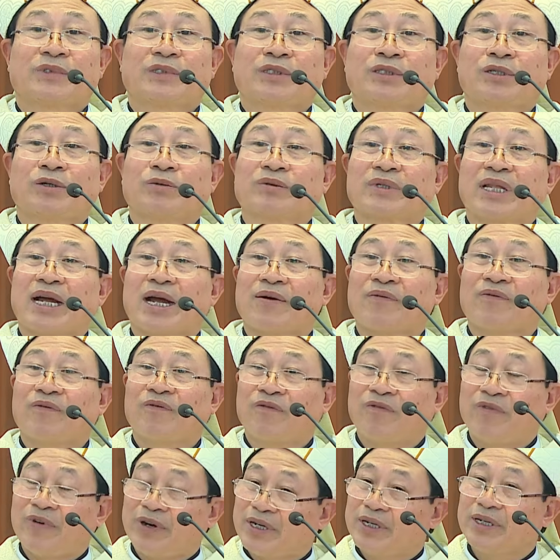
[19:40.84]
Chúng ta
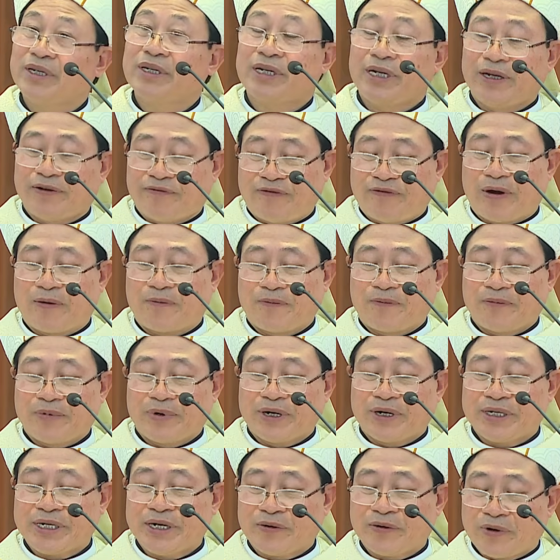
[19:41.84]
vẫn hy vọng
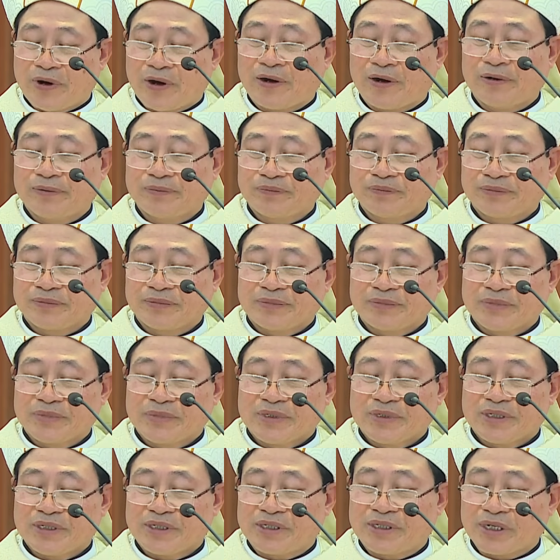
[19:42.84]
ở điều đó.
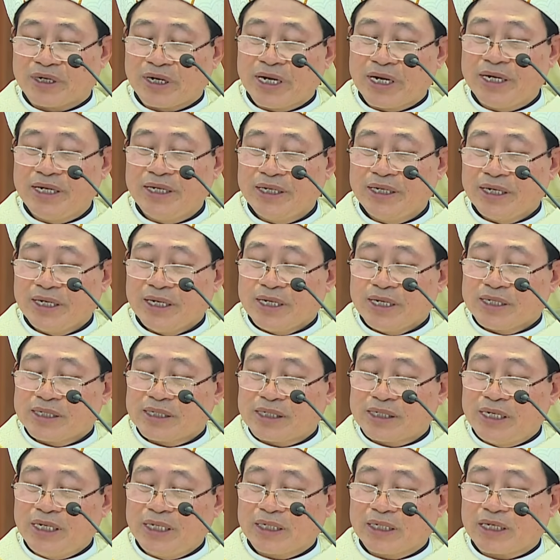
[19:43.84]
Giờ đây,
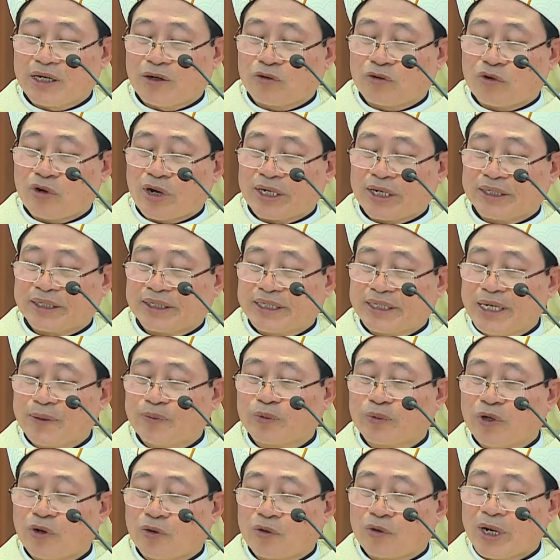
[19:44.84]
xin cộng đoàn tiếp
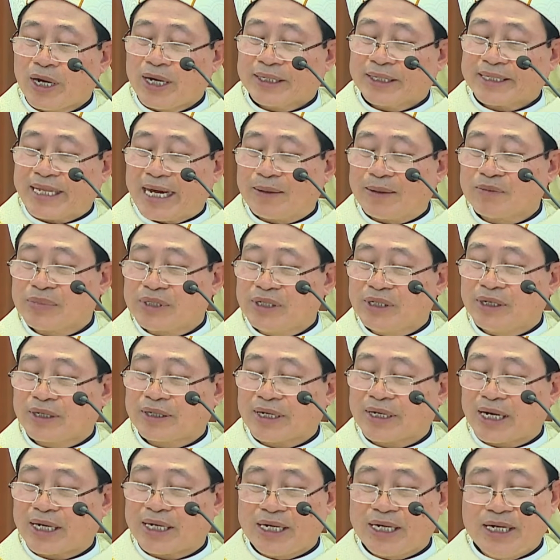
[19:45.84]
tục tham dự
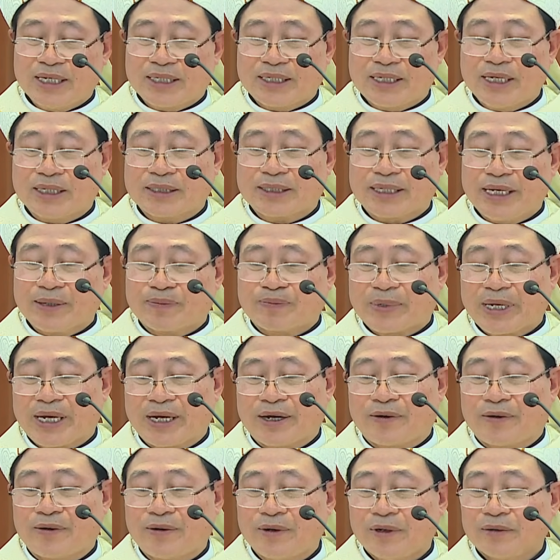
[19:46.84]
các nghi thức tiếp
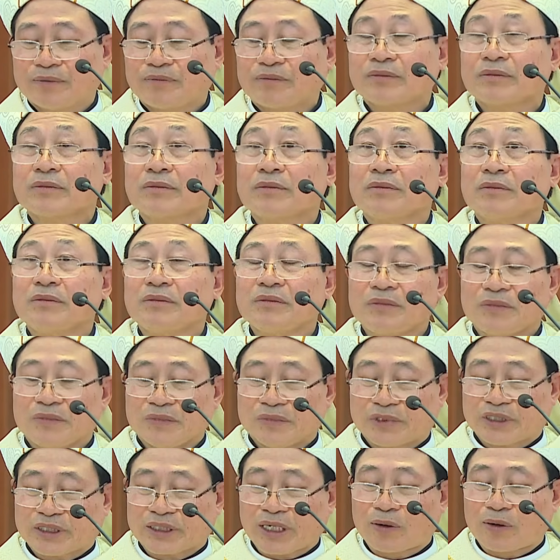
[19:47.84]
theo
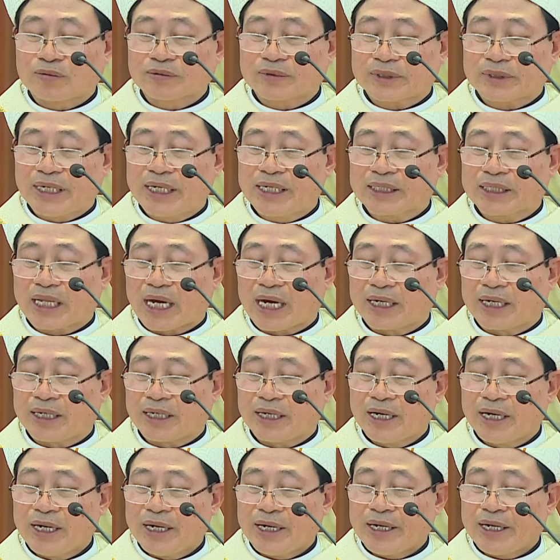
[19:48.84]
trong tinh thần
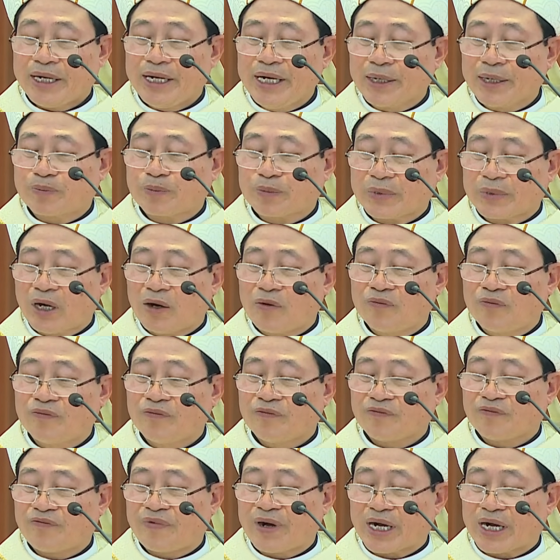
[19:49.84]
hiệp
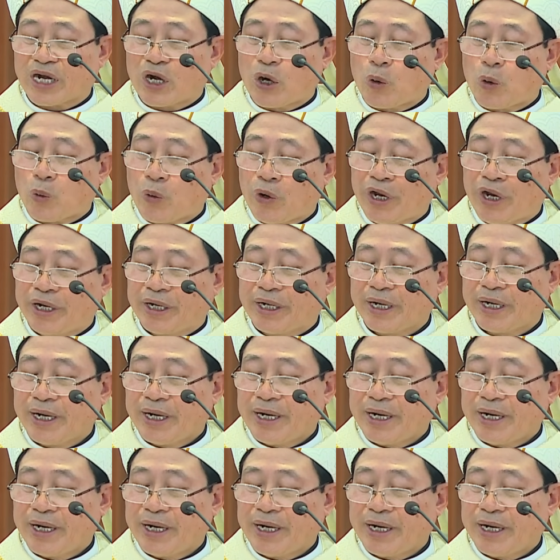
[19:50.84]
thông và cầu nguyện